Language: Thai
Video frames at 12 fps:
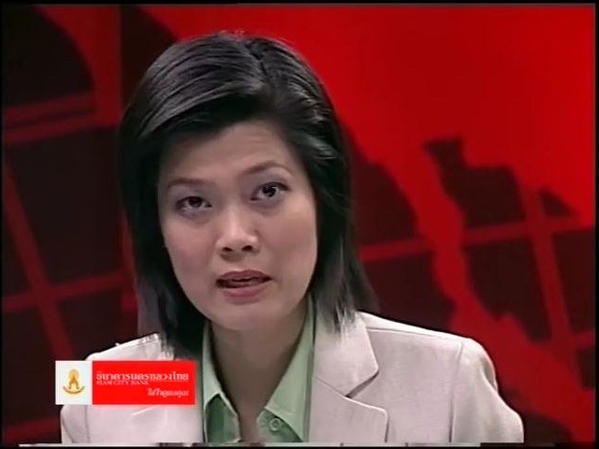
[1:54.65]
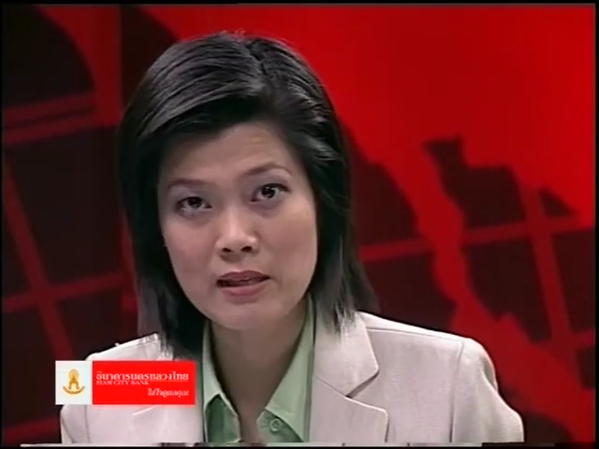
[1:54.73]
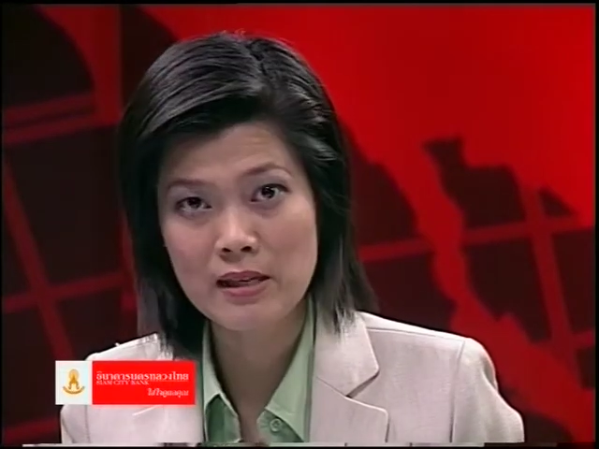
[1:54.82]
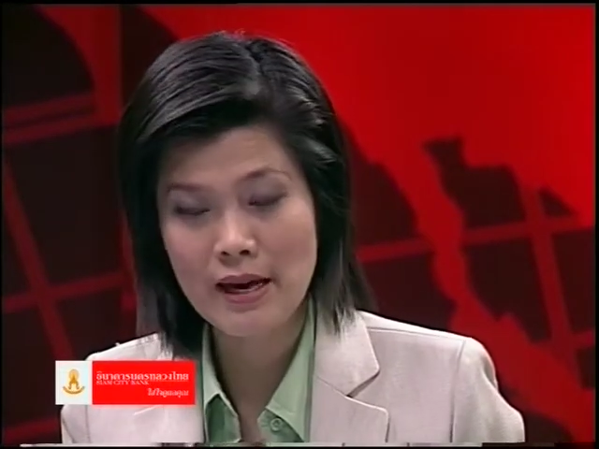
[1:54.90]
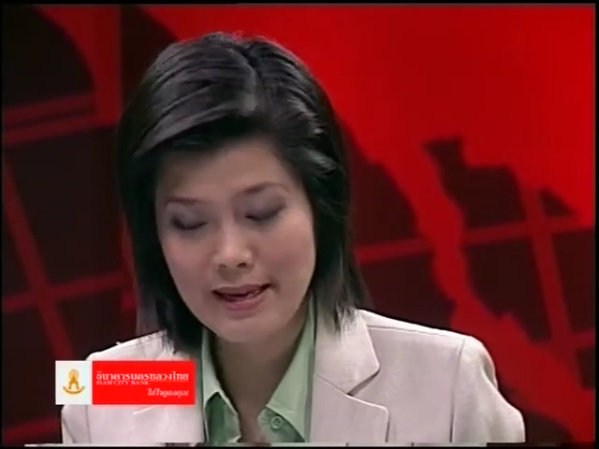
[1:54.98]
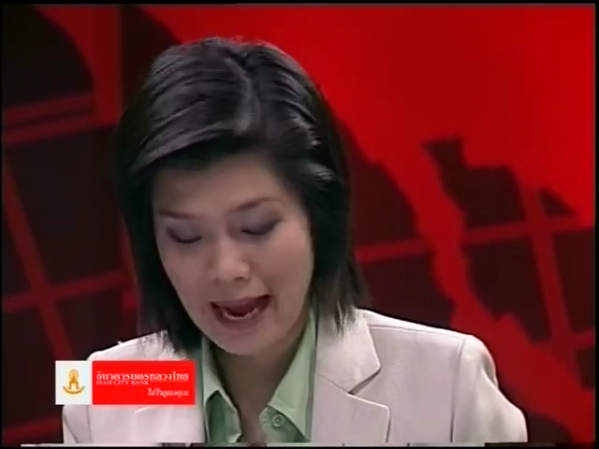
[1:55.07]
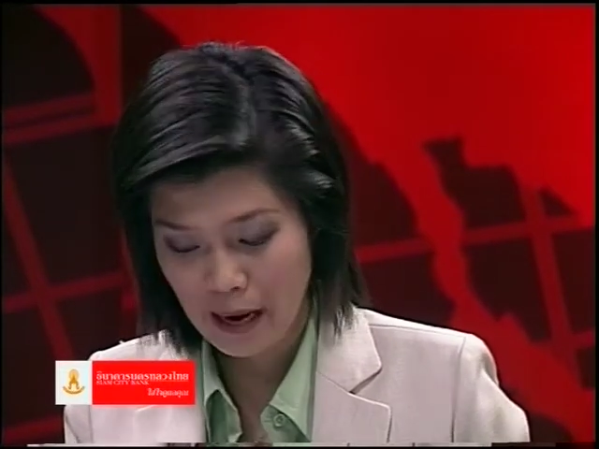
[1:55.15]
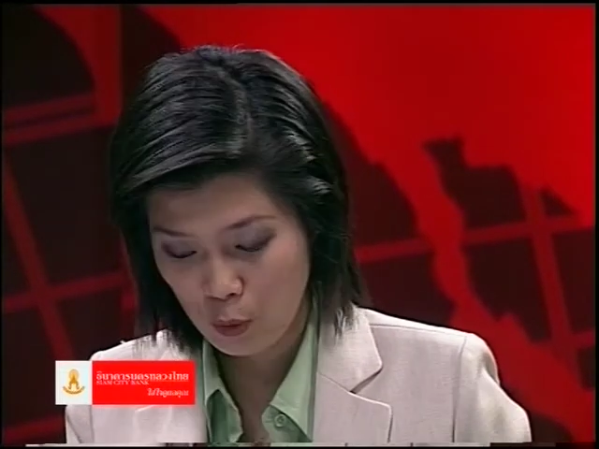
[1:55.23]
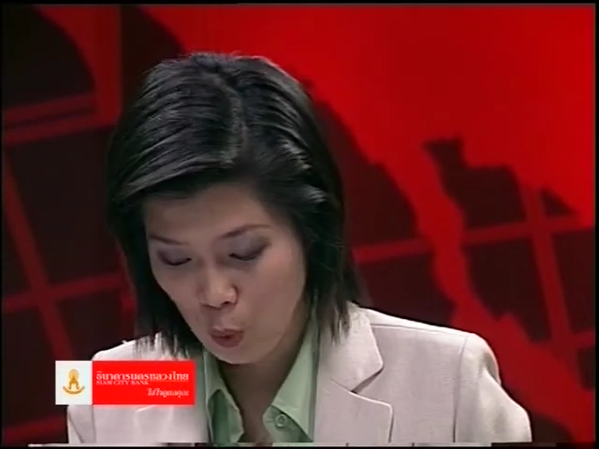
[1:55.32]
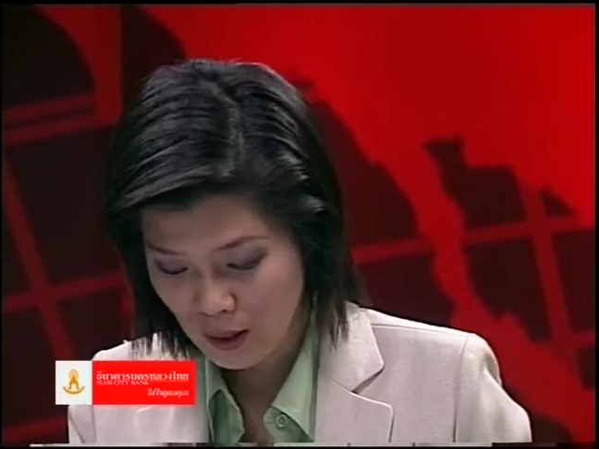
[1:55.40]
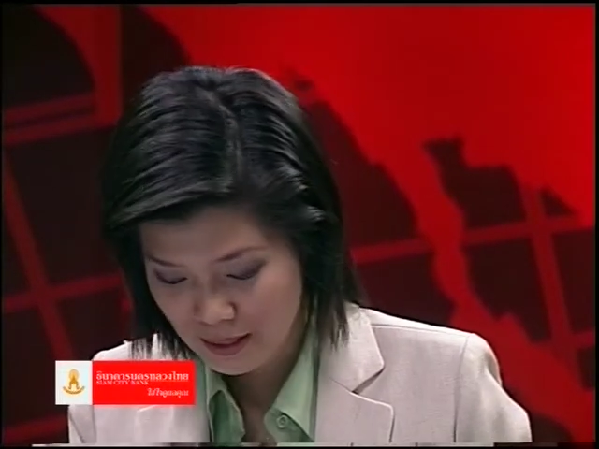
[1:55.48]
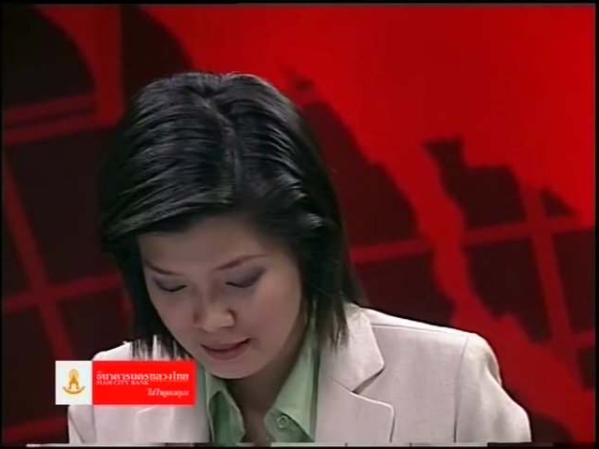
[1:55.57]
เครืออย่าง
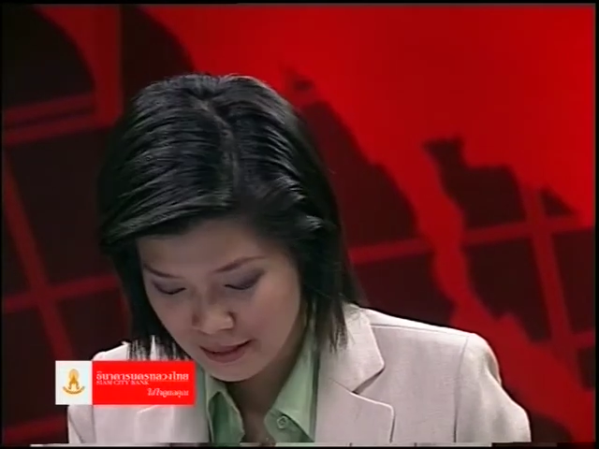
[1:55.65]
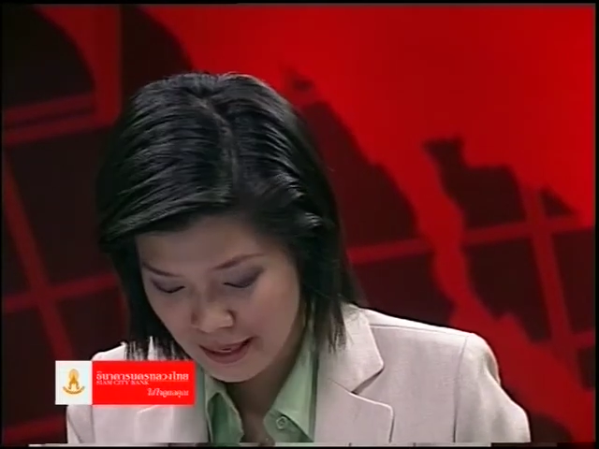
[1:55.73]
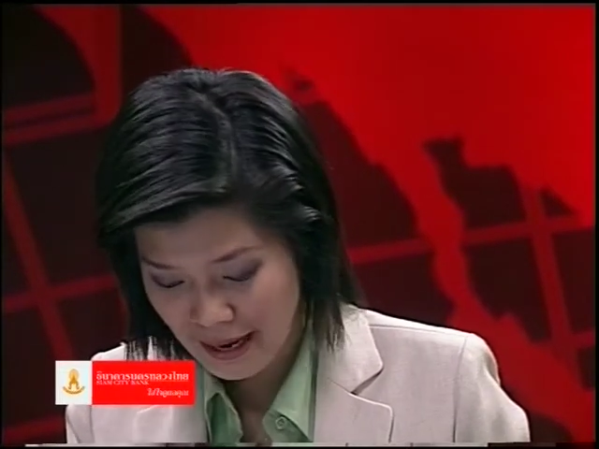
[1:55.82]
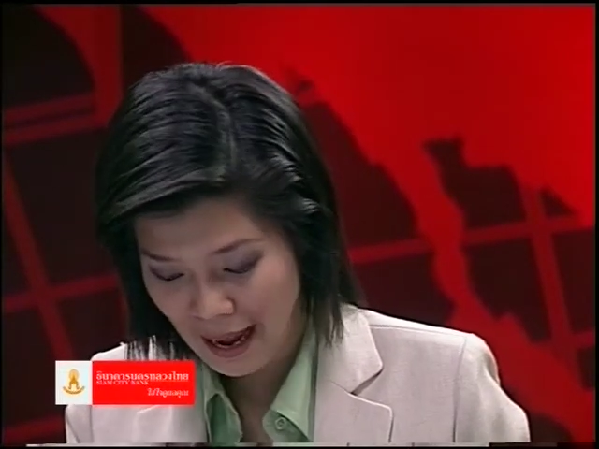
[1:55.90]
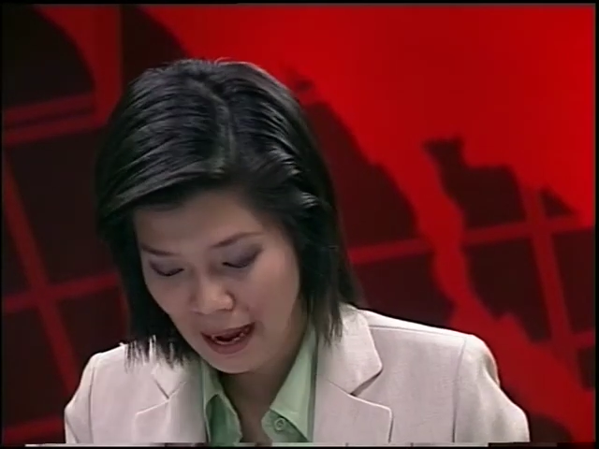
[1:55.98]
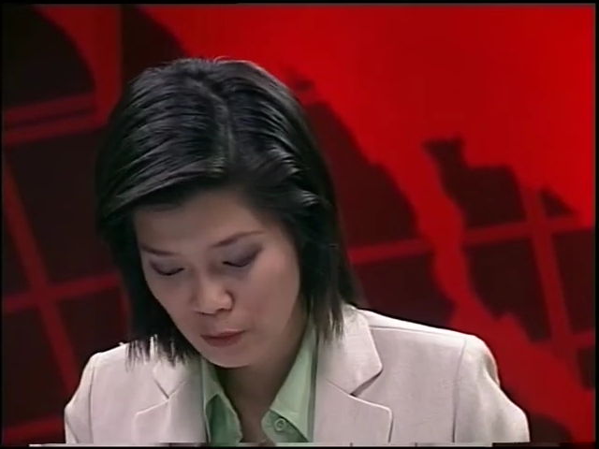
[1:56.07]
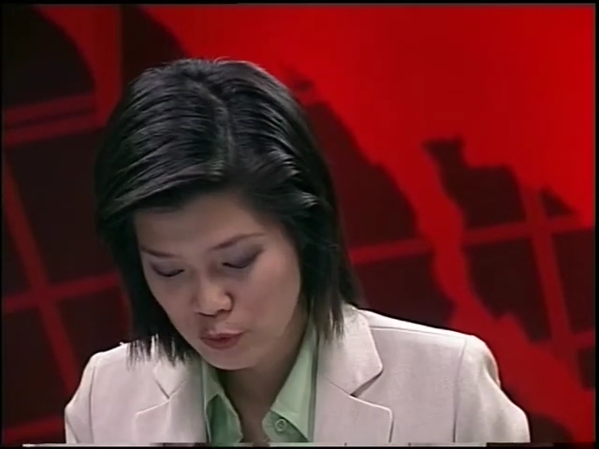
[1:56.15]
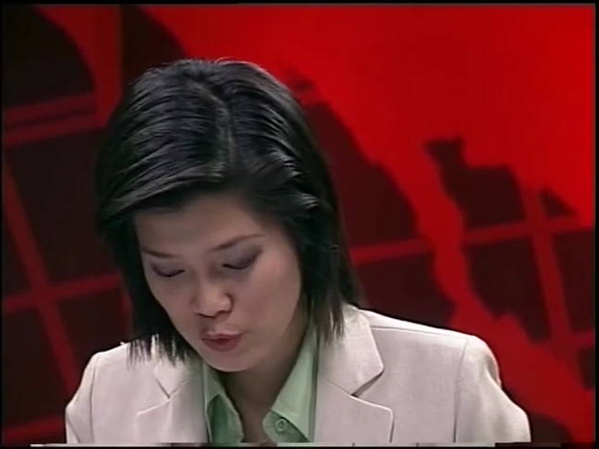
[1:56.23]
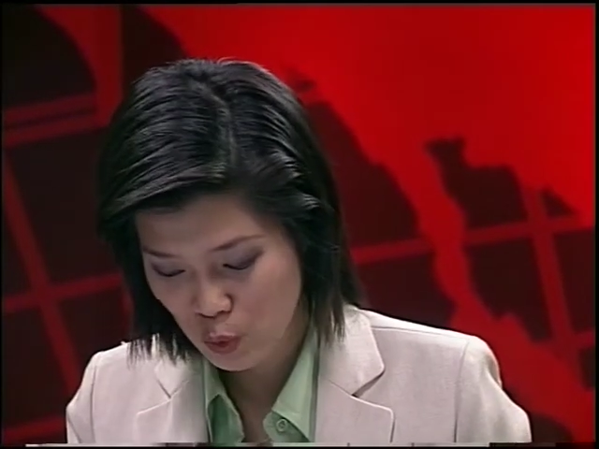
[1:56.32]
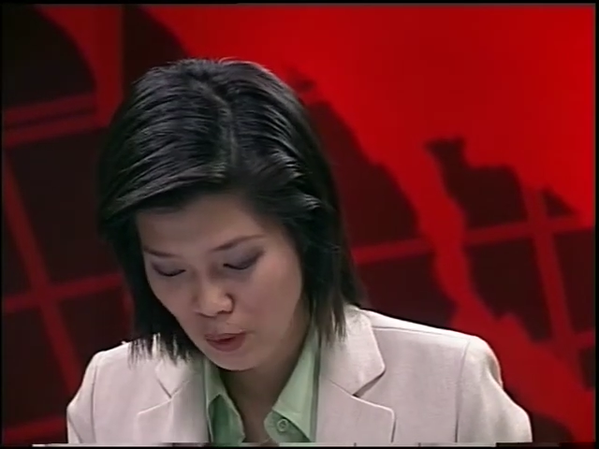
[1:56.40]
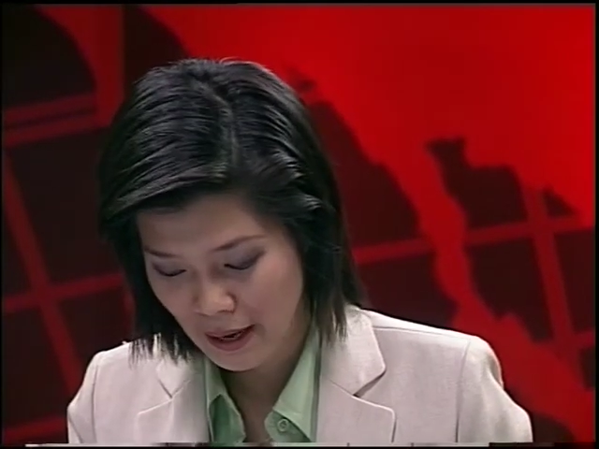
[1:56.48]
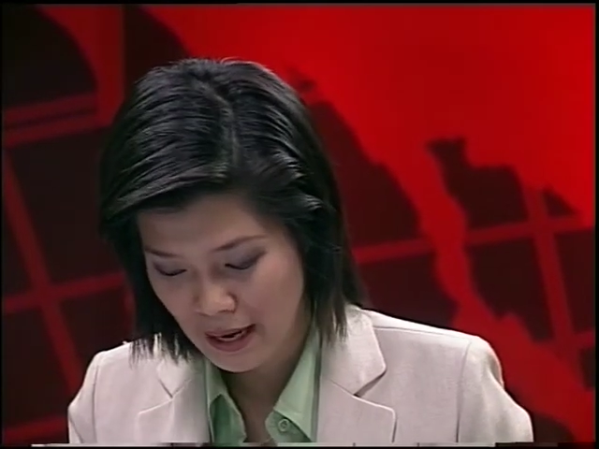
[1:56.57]
Quality House
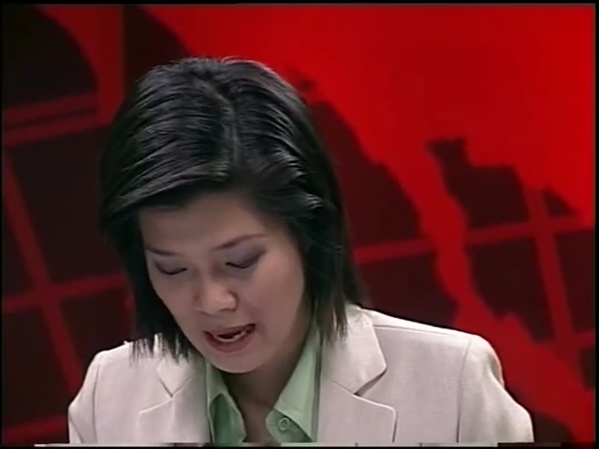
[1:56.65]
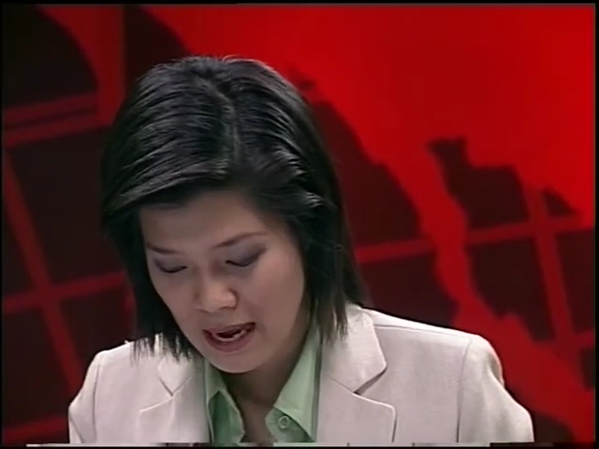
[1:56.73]
ด้วย